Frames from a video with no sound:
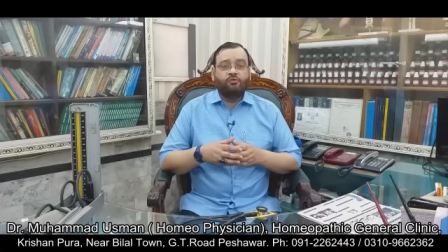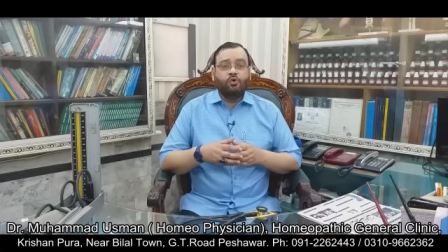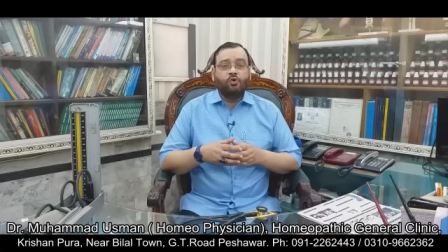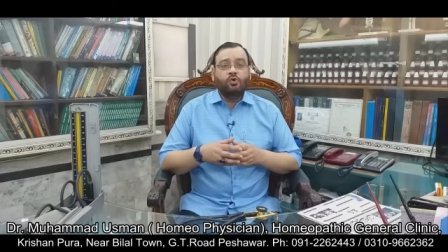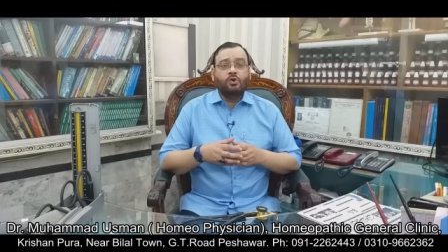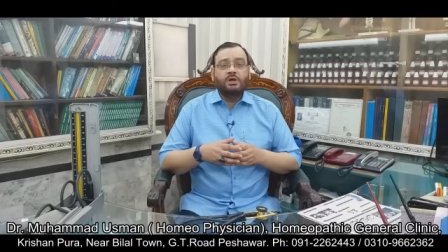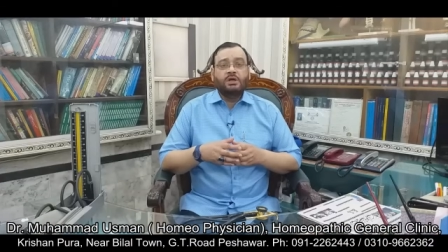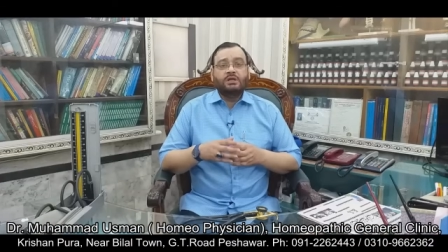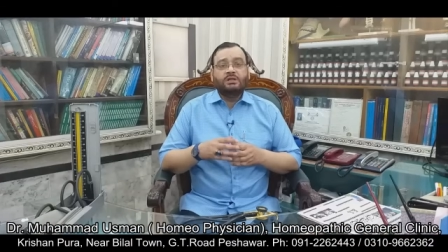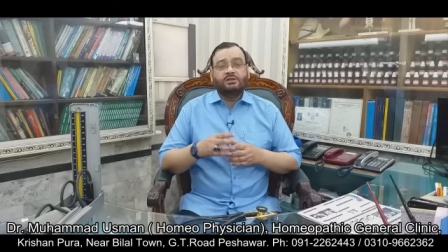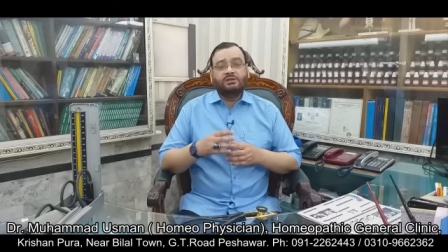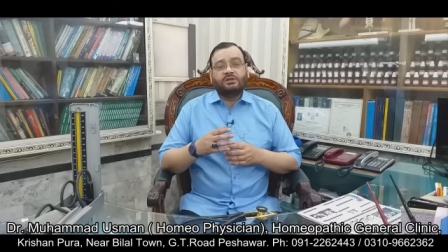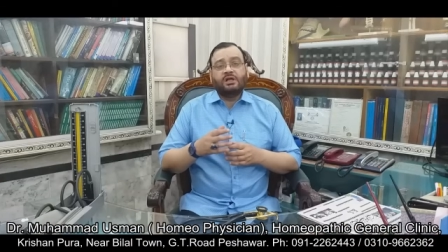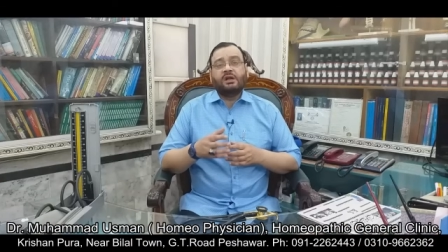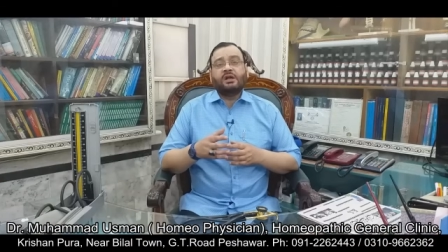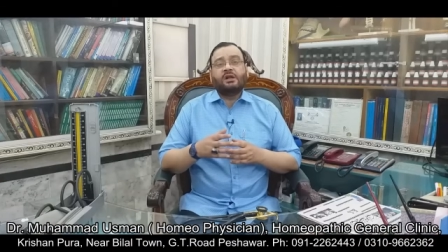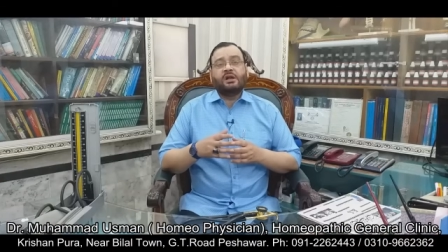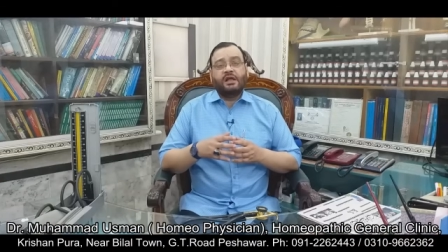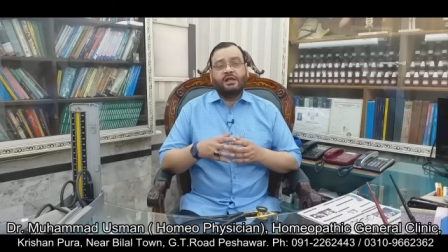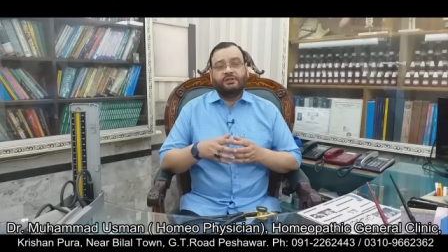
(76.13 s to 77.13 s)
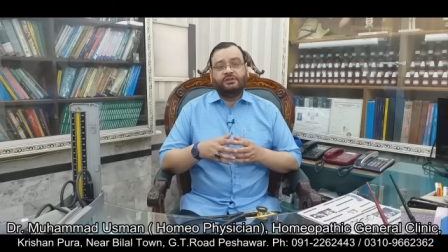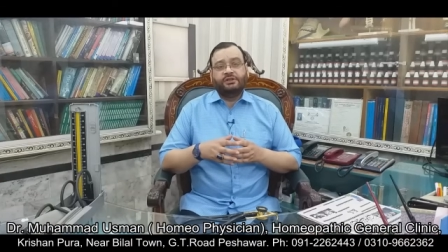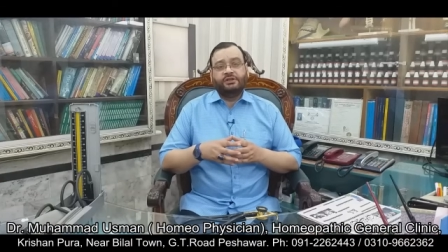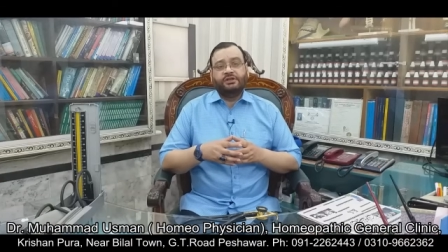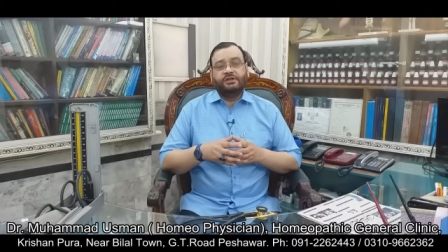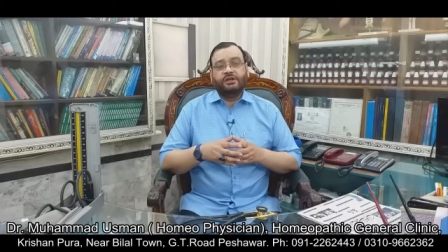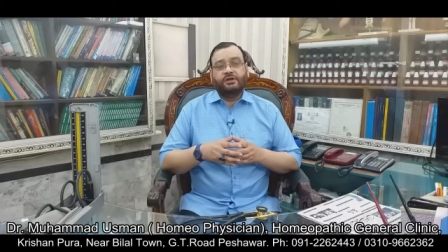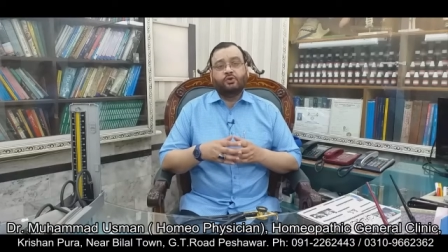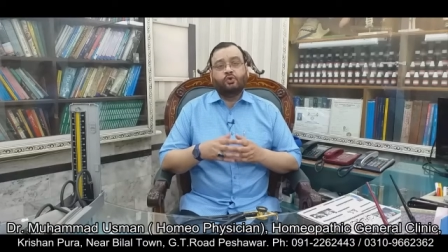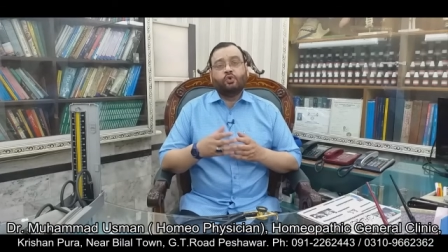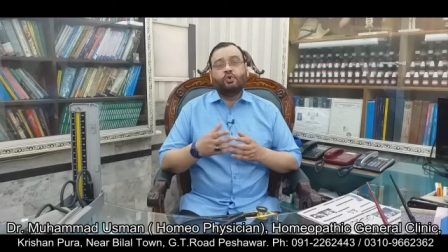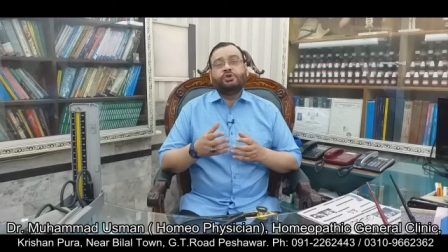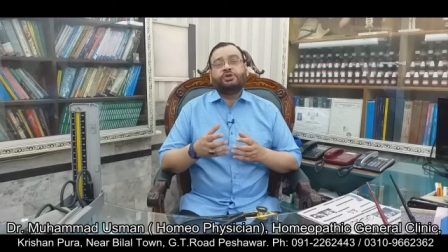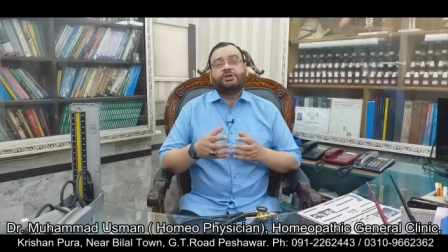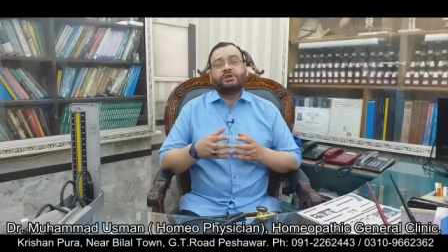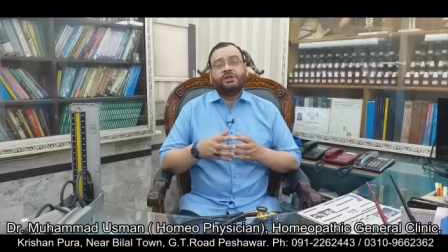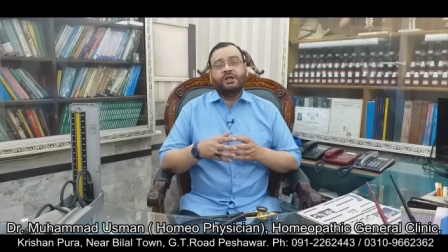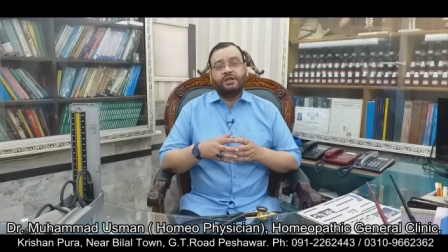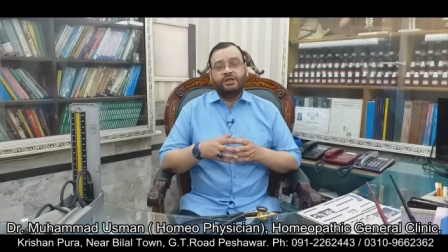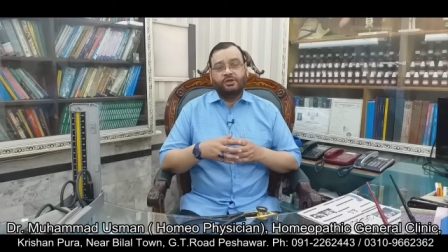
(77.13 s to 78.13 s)
वो तर रहती है
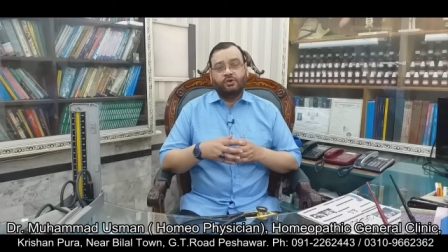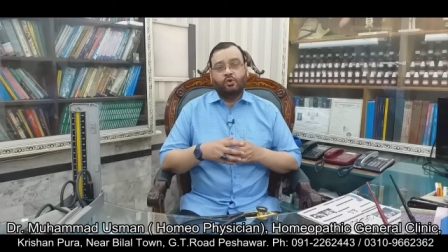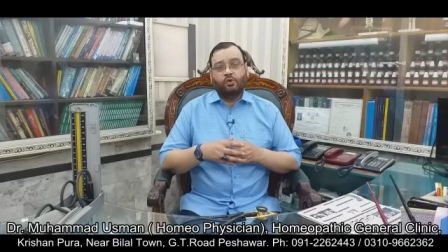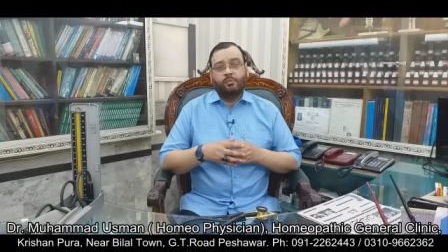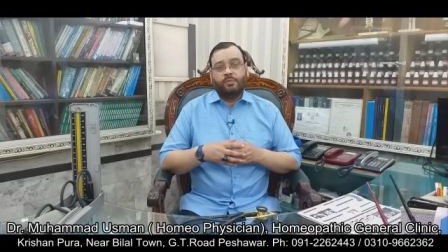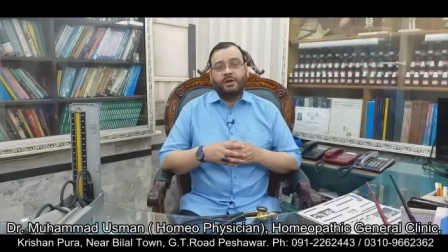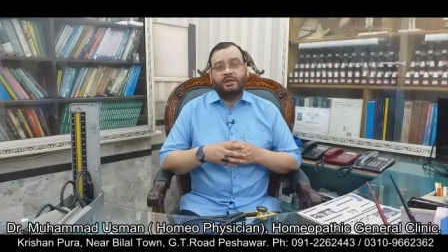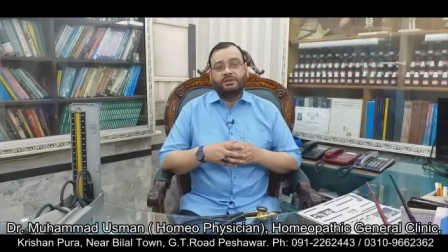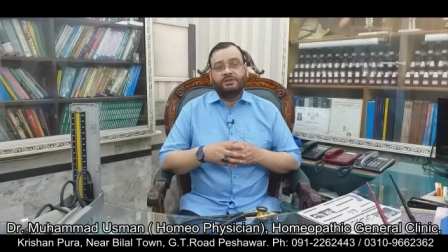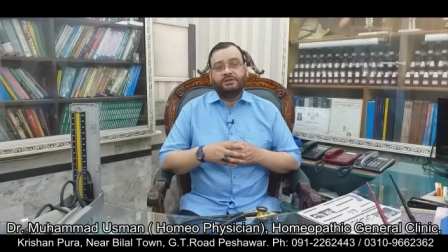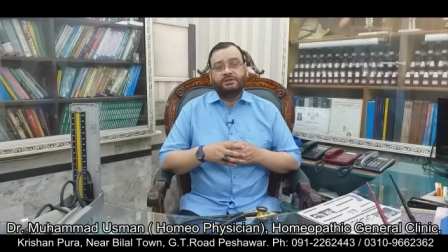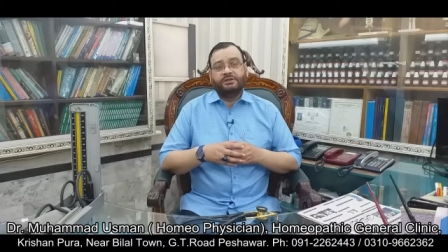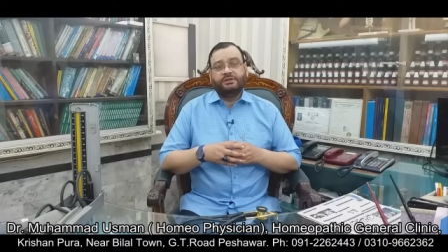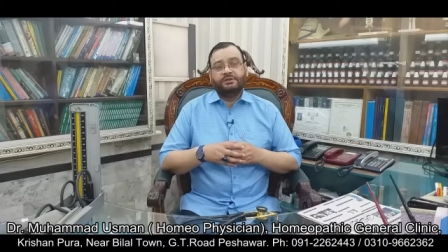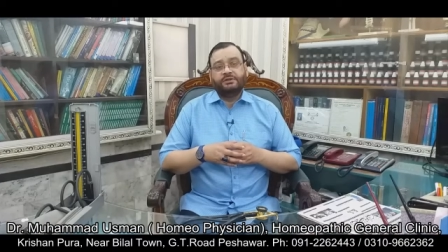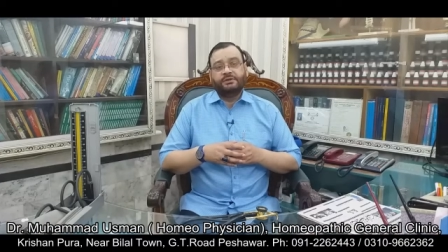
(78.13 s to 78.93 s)
खुश्क नहीं हो पाती